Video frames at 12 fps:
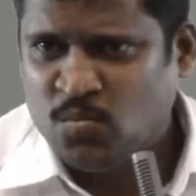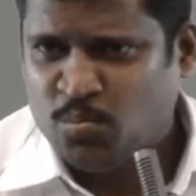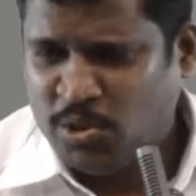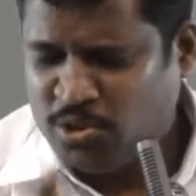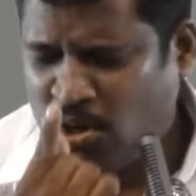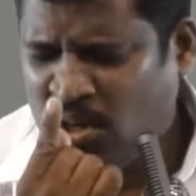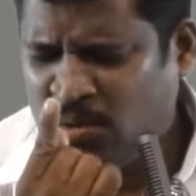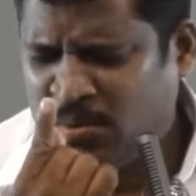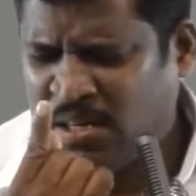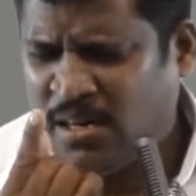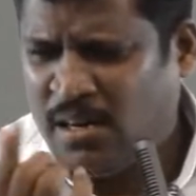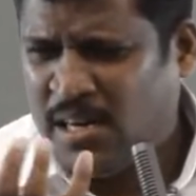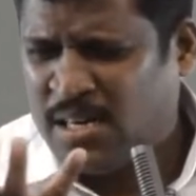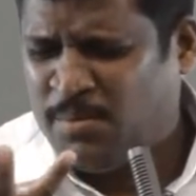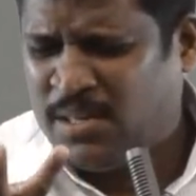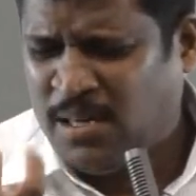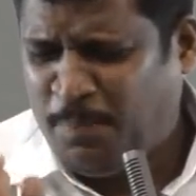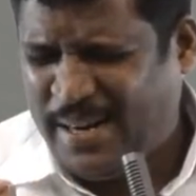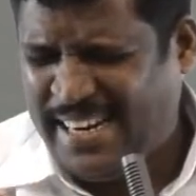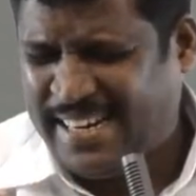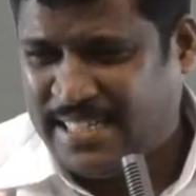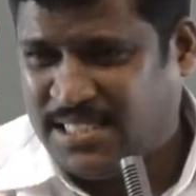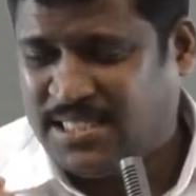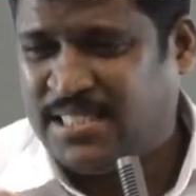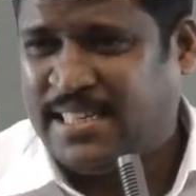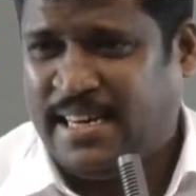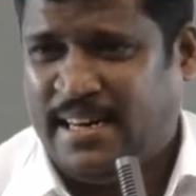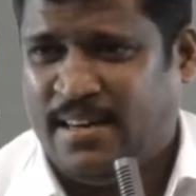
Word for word: பேசாமல் இருங்க அரை மணி நேரம் பல்ல கடிச்சிட்ருங்க